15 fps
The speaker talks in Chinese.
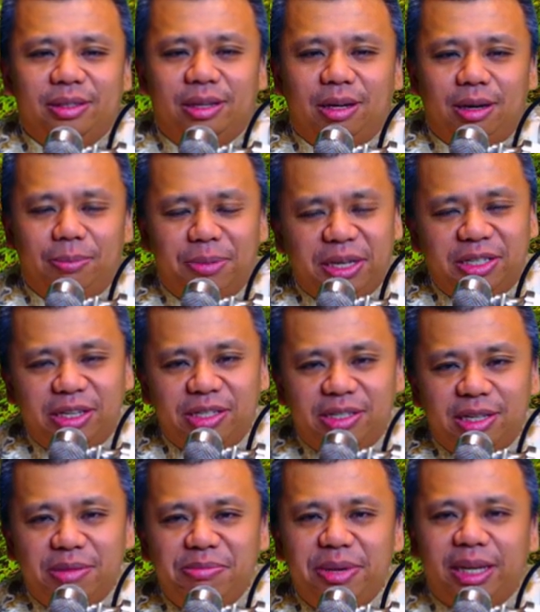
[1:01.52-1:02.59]
哦，毕竟
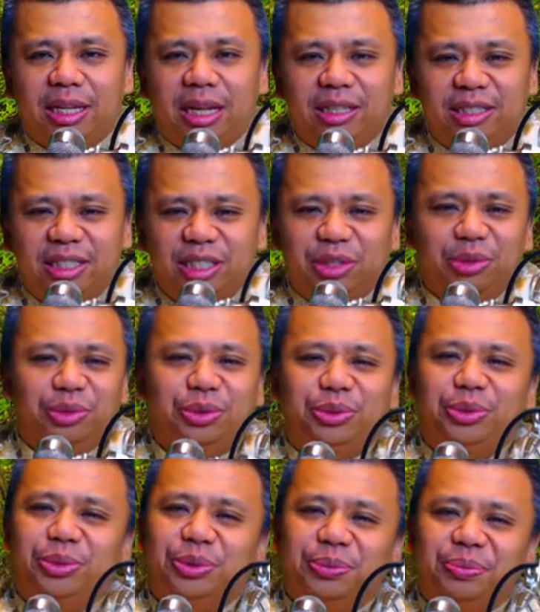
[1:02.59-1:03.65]
生命它自有出
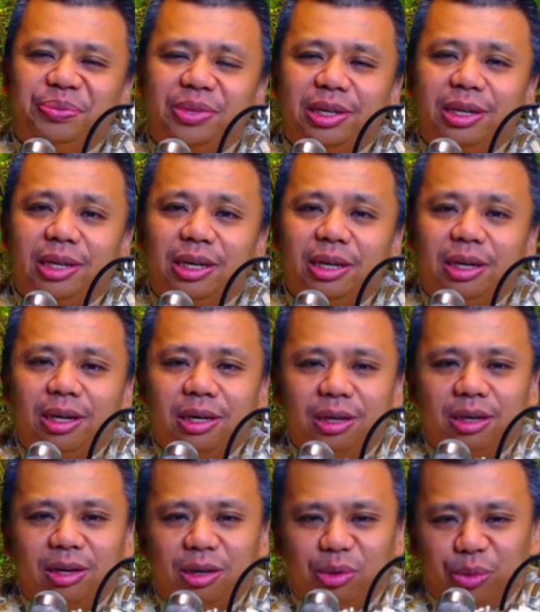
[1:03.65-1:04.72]
路。
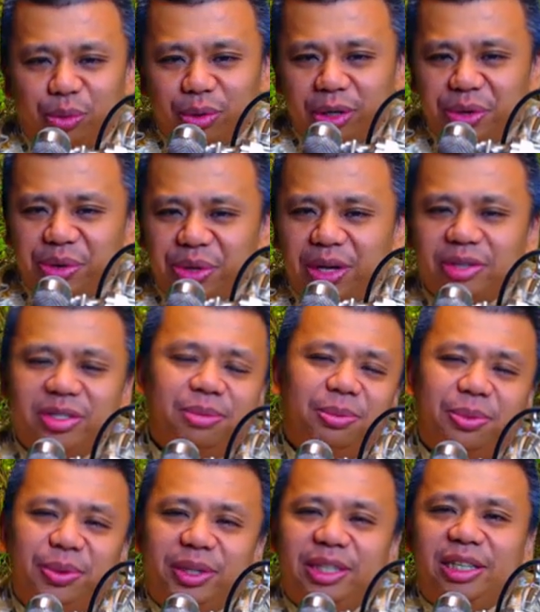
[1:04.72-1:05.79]
无论遇到什么
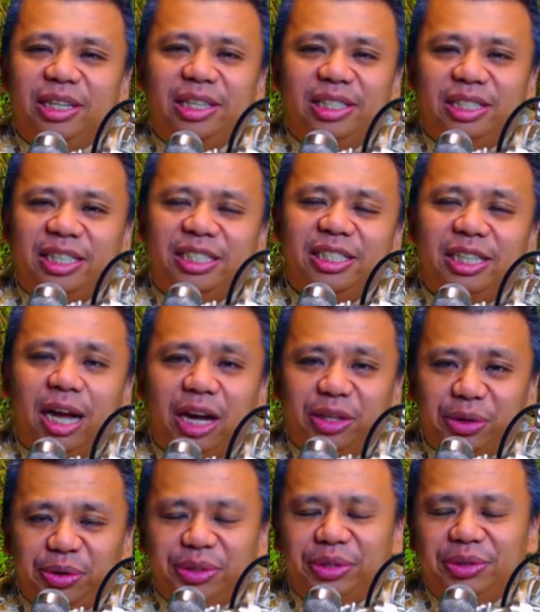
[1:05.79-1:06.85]
问题，其实他
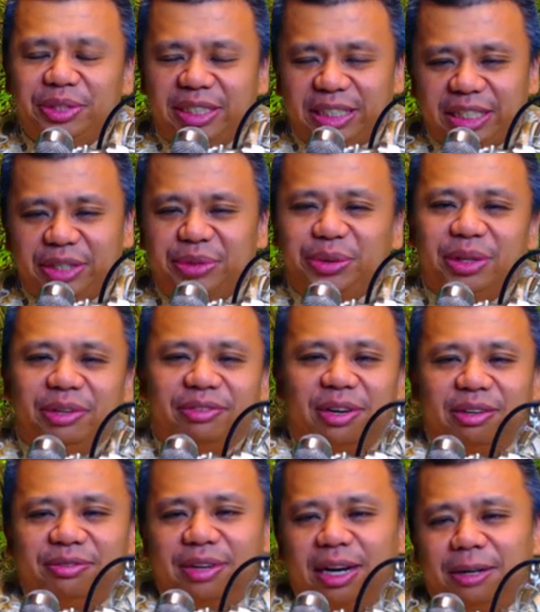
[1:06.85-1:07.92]
都有解决的
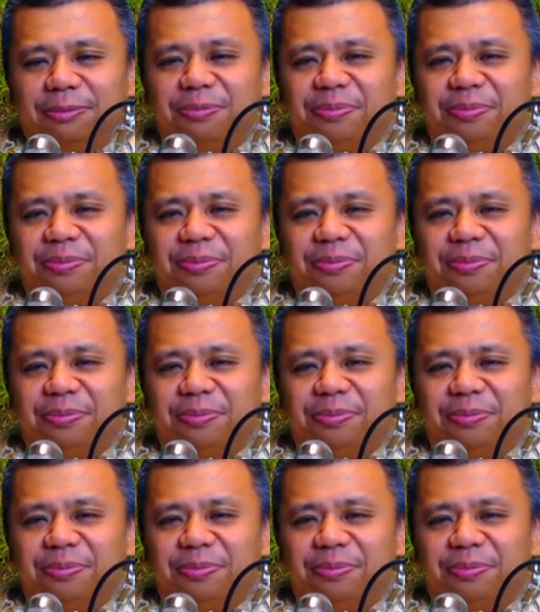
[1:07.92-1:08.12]
方法。